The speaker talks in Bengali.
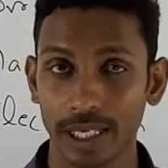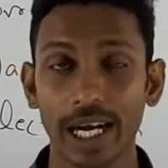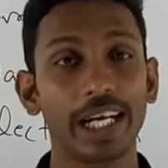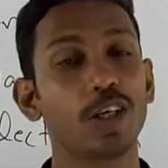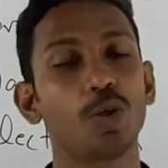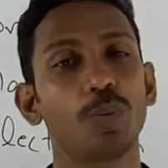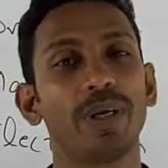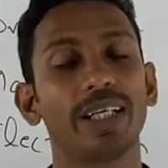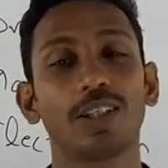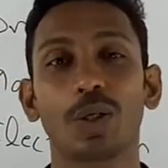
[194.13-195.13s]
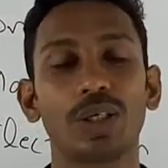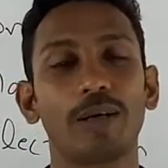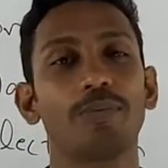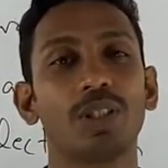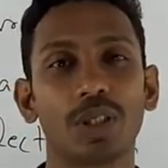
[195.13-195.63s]
কারে উঠবে তখন
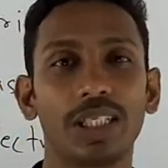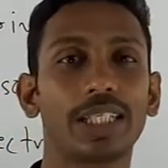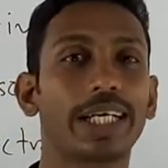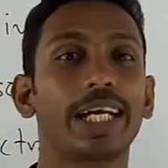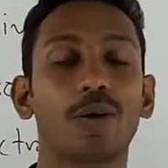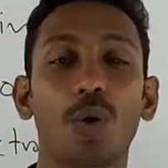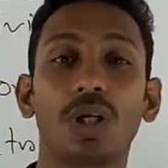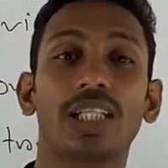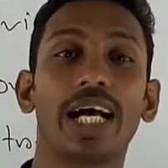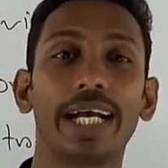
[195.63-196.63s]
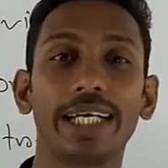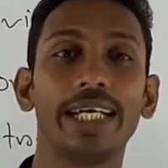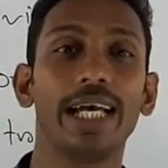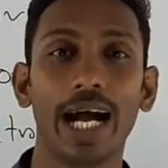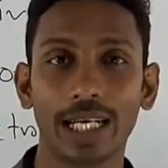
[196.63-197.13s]
আপনি যদি তাকে কথায়
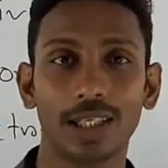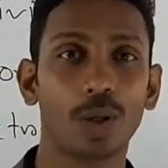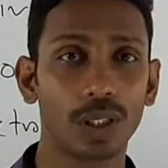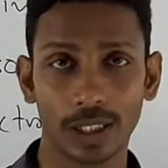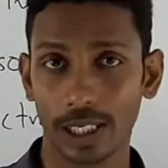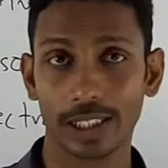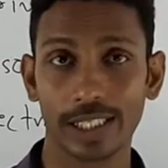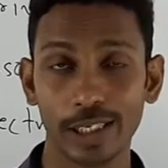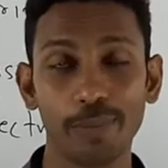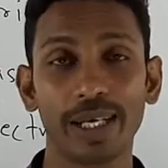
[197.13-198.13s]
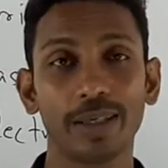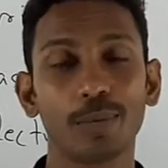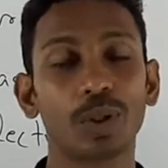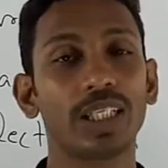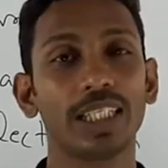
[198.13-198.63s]
আধা ঘন্টার ট্রিপের
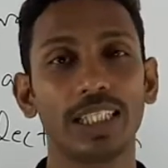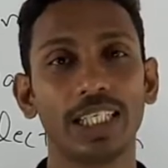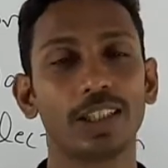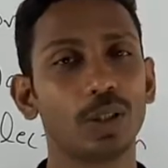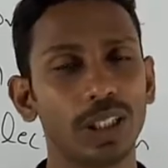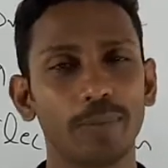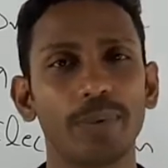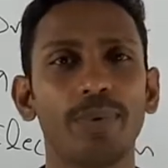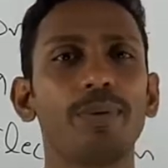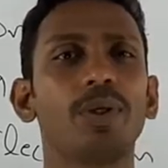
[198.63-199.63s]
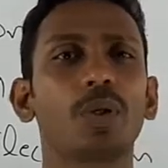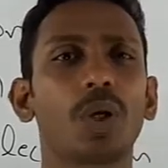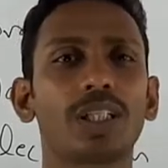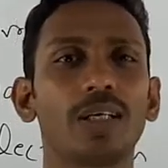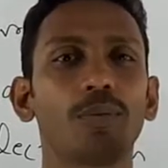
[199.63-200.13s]
মধ্যে দিয়ে যদি আপনি বিভিন্ন
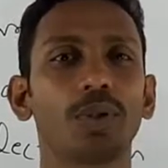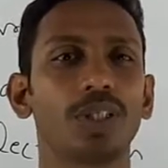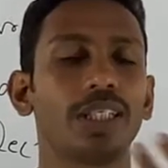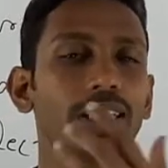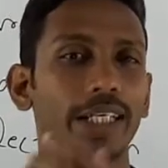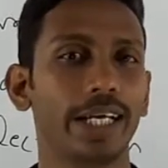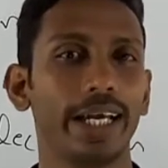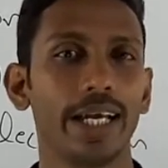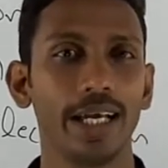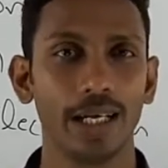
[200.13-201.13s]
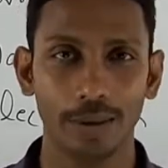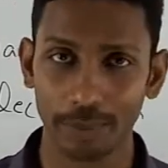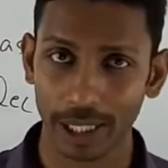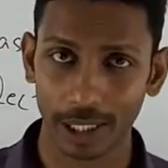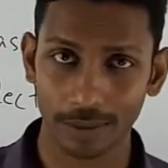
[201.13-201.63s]
কথার মধ্যে দিয়ে তাকে
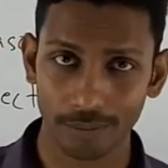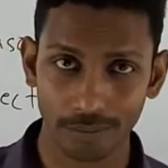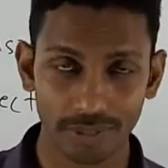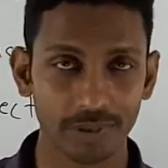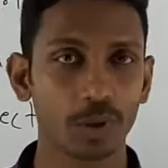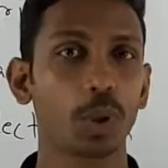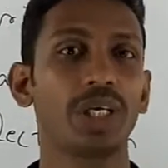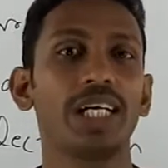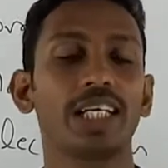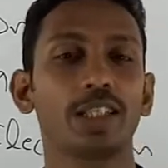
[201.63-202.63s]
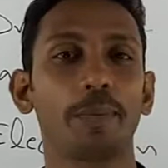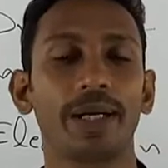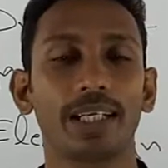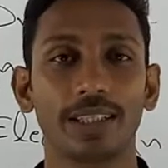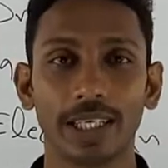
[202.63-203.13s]
মানে ধরে রাখতে
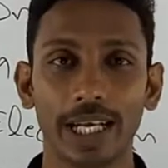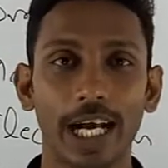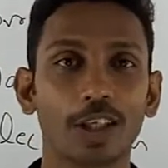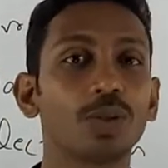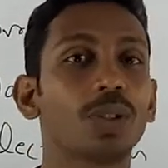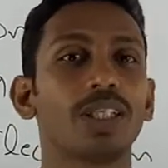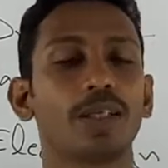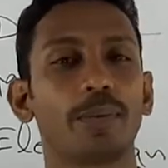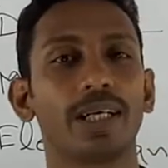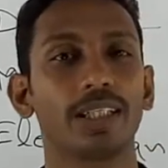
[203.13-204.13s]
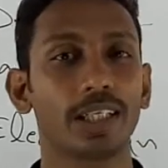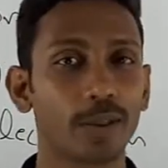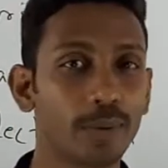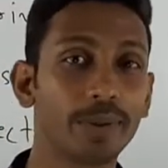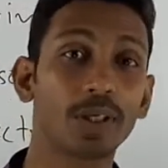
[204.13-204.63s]
পারেন তাকে আনন্দ দিতে পারেন
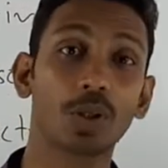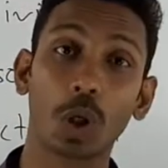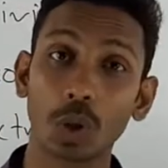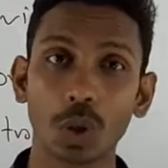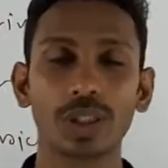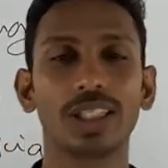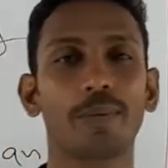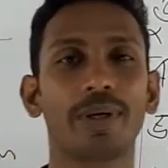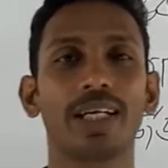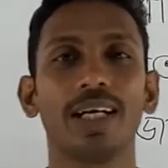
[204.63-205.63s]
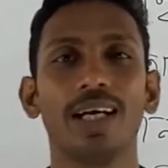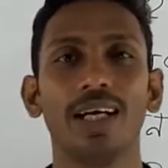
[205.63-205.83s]
তাকে বিভিন্ন তথ্য দিতে পারেন